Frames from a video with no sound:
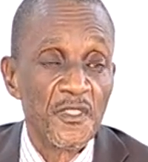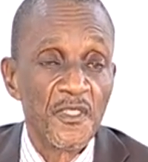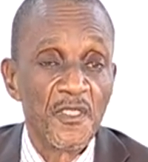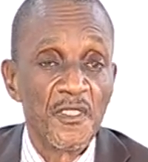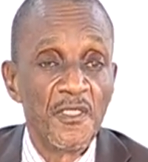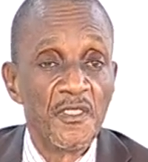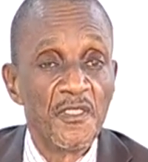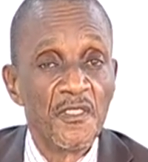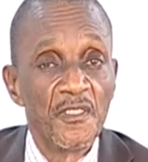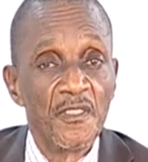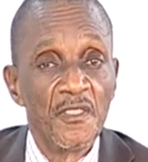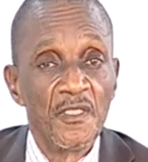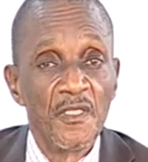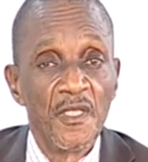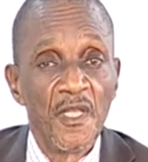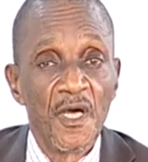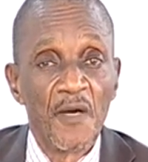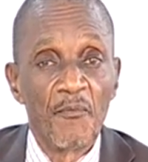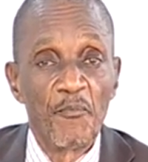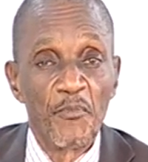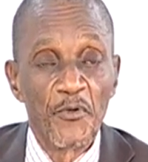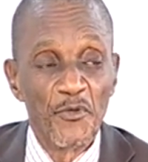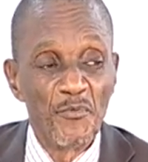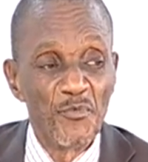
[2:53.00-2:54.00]
Et
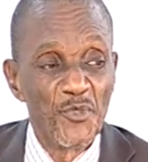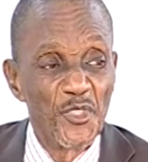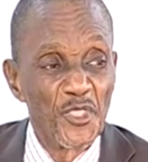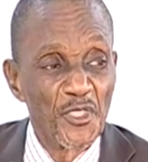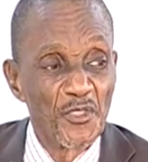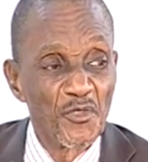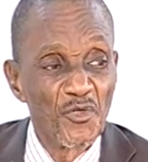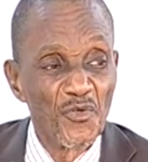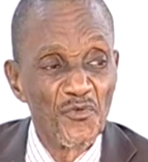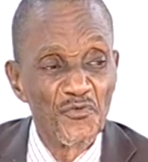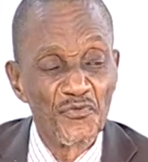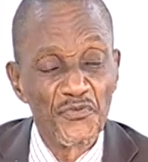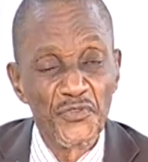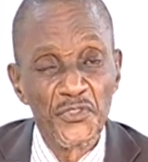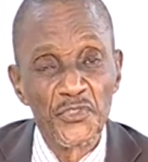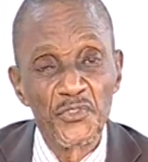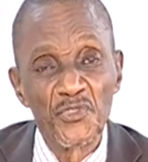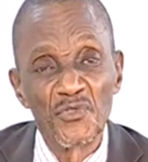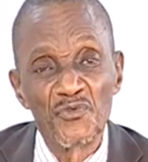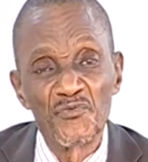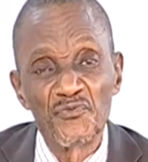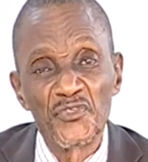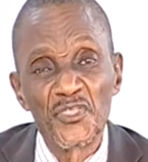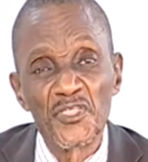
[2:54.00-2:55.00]
la première
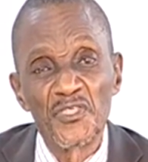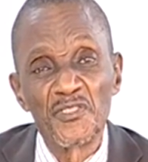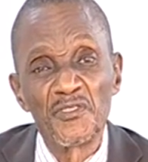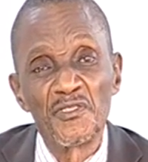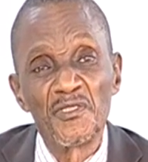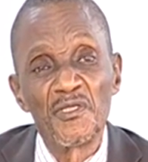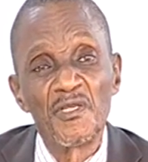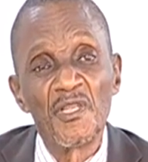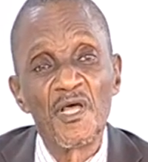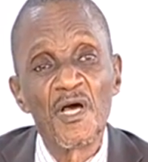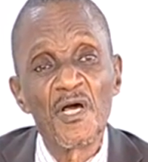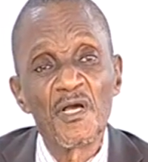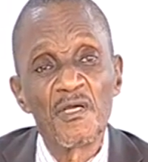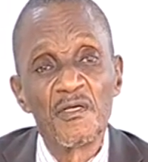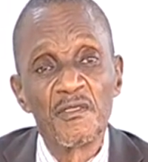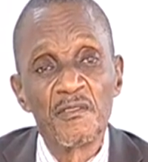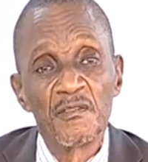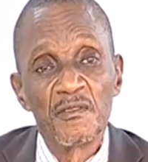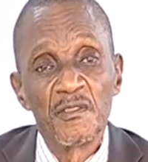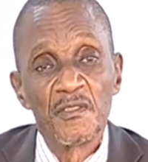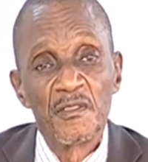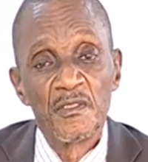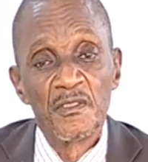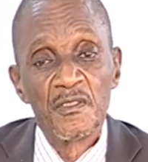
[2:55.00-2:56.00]
confusion vient de là.
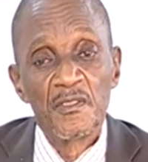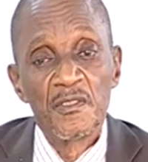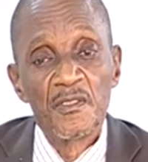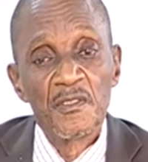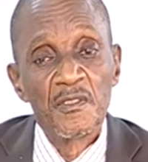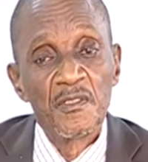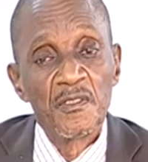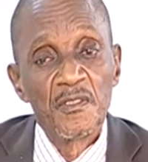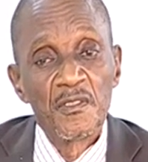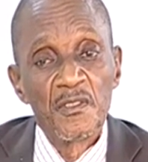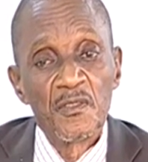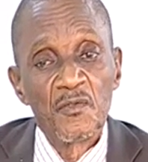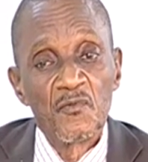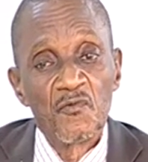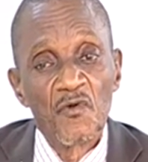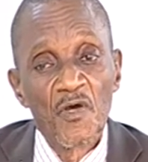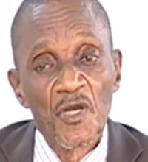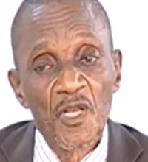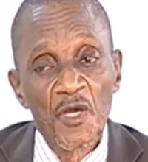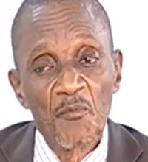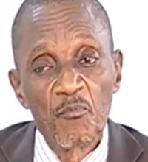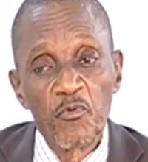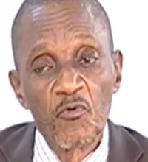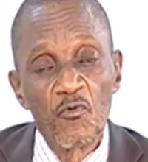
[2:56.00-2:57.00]

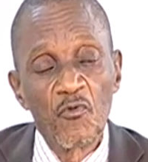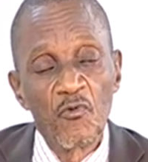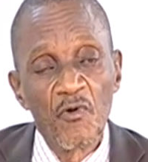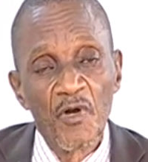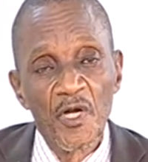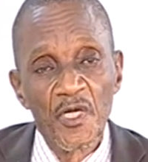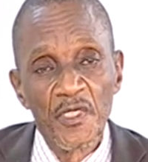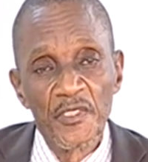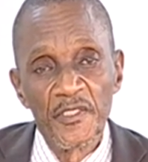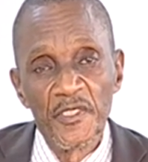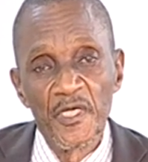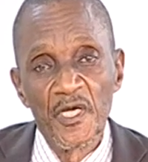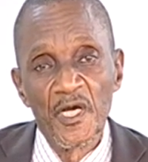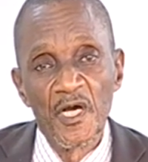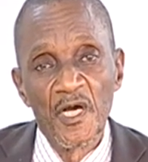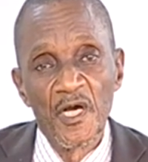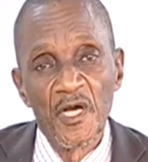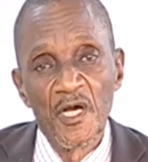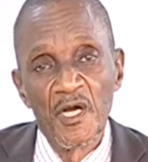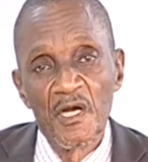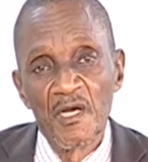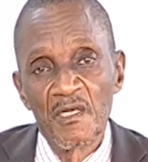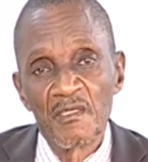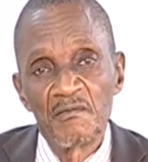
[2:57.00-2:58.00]
Voilà pourquoi il y
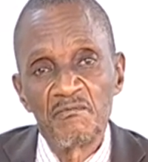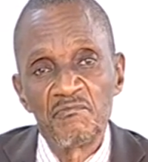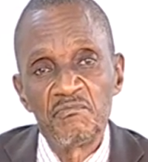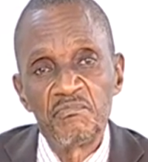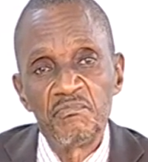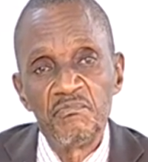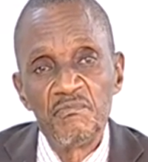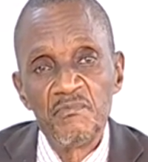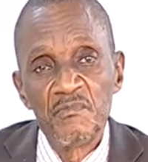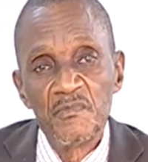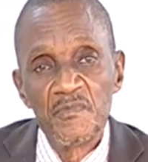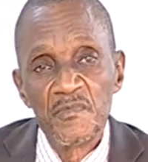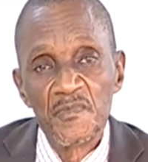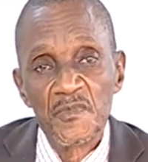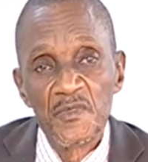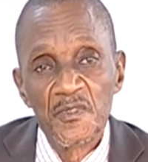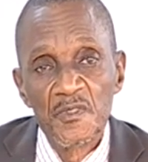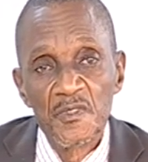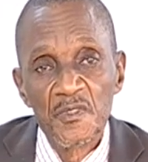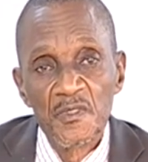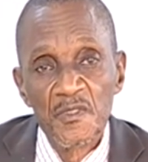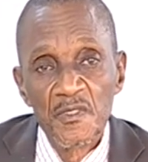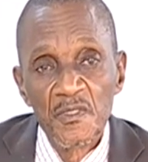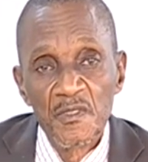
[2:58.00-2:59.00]
a
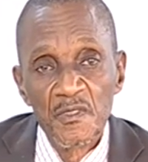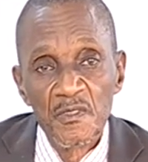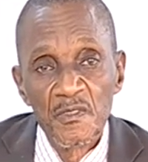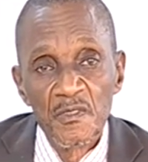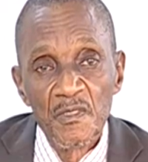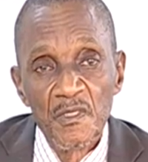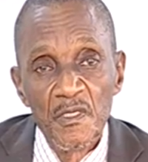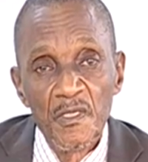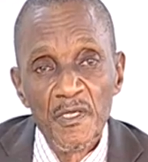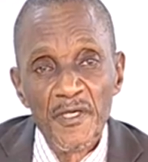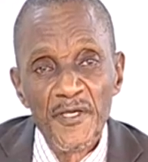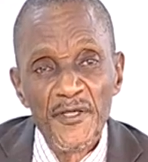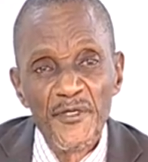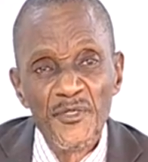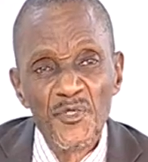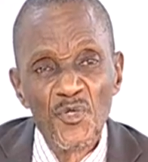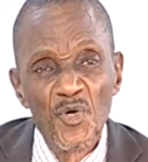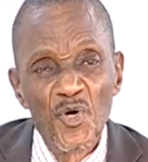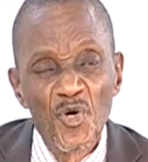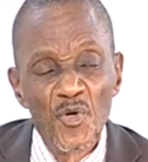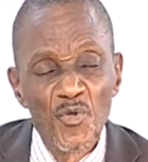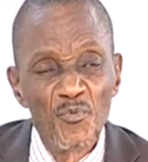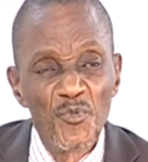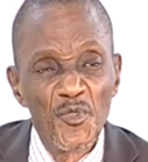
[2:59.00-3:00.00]

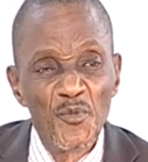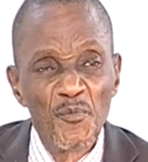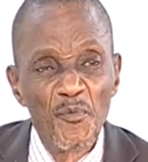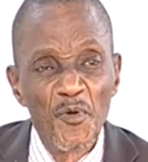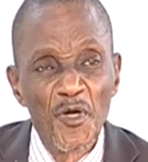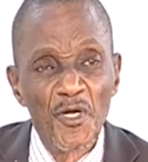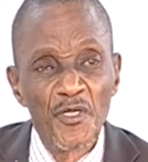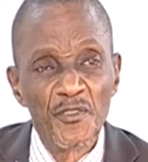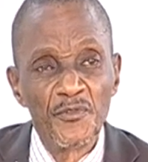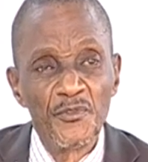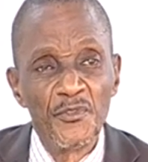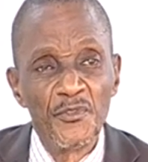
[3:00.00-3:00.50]
énormément